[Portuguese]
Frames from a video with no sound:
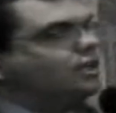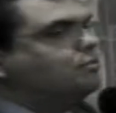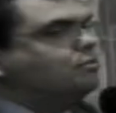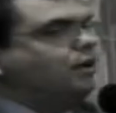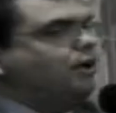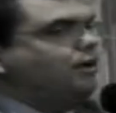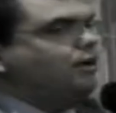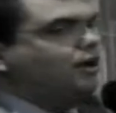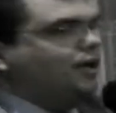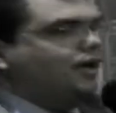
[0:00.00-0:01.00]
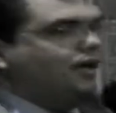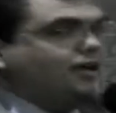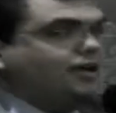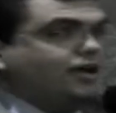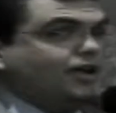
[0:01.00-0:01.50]
é,
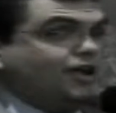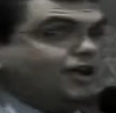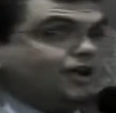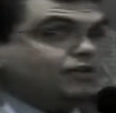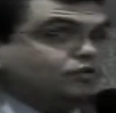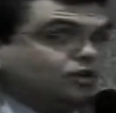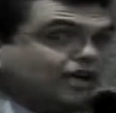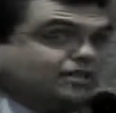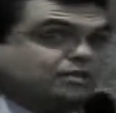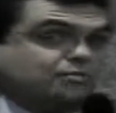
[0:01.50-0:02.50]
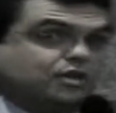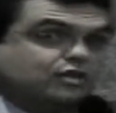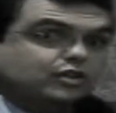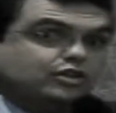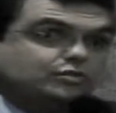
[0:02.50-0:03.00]
é, Carlos Emir,
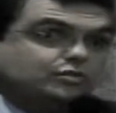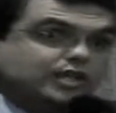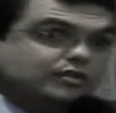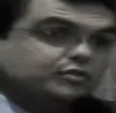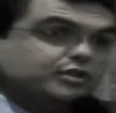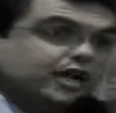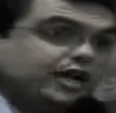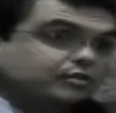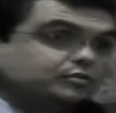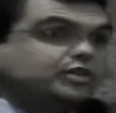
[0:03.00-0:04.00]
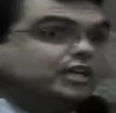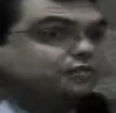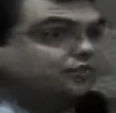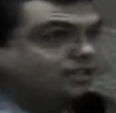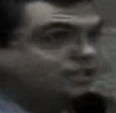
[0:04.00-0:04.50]
que nós tínhamos, éramos, éramos
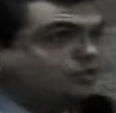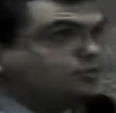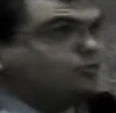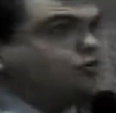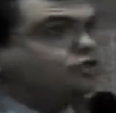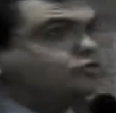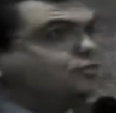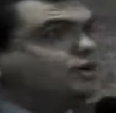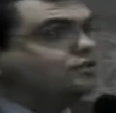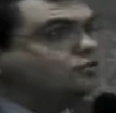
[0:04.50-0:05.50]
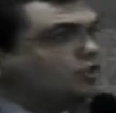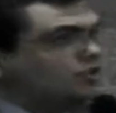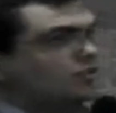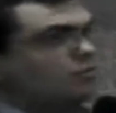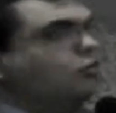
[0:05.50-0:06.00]
adversários políticos, mas eu
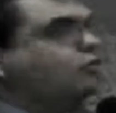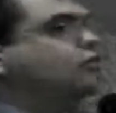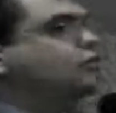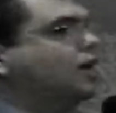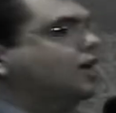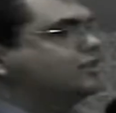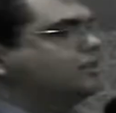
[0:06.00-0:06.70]
gostava muito do Dr. Carlos